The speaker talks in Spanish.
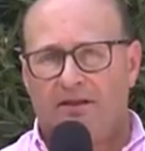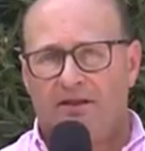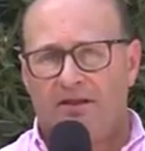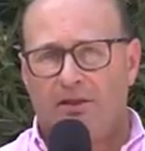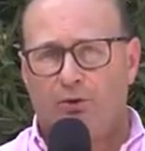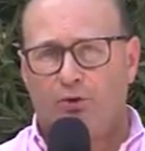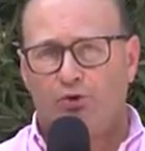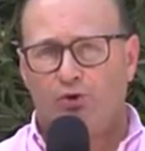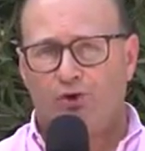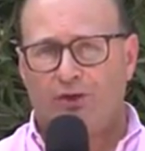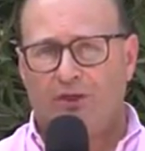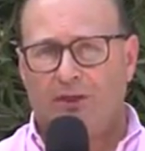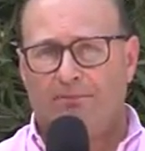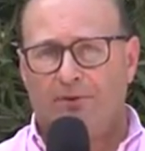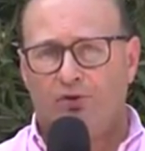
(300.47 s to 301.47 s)

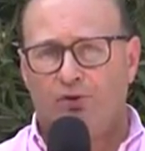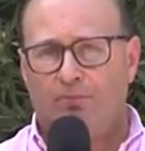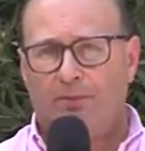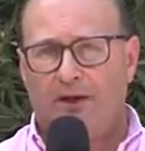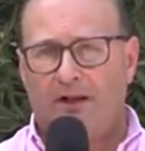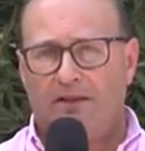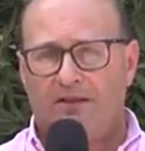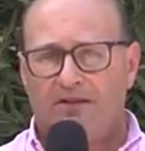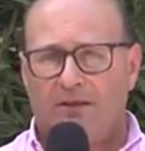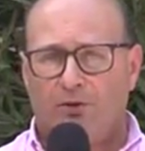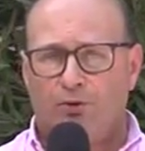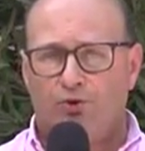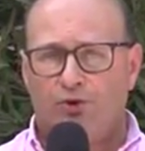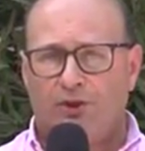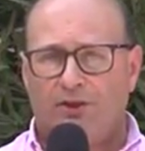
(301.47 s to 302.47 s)
380 pesos para el de
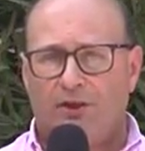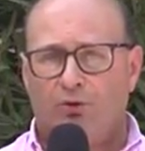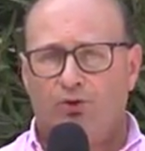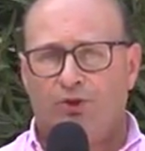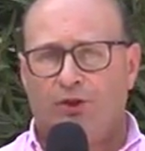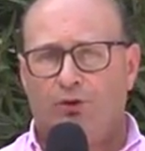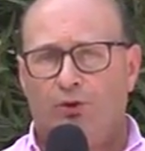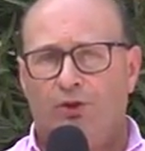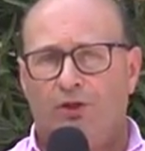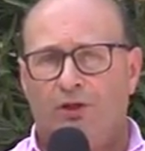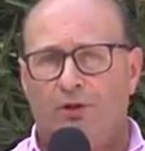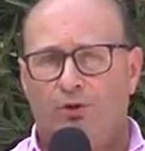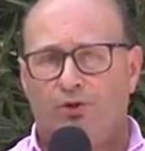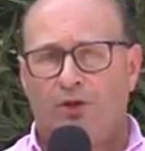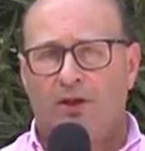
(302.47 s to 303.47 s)
180 a 200
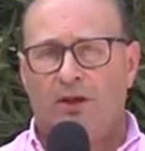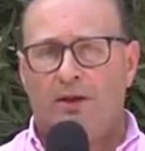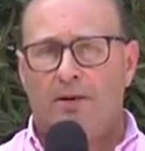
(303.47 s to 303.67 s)
kilos,